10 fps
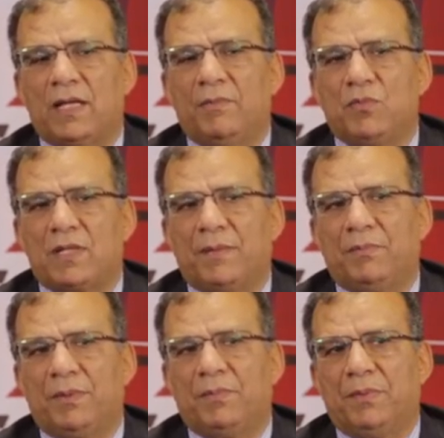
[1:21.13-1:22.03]

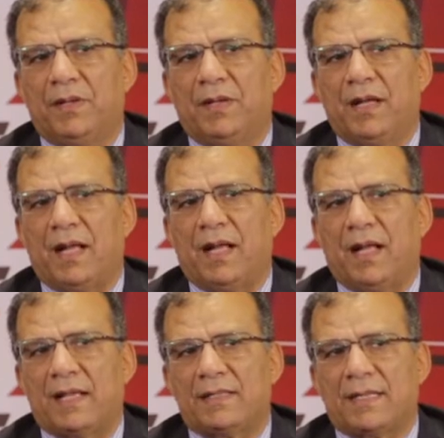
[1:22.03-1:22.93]
المسبب
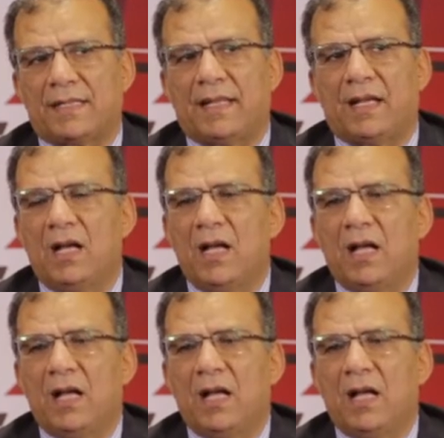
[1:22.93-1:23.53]
للحساسيه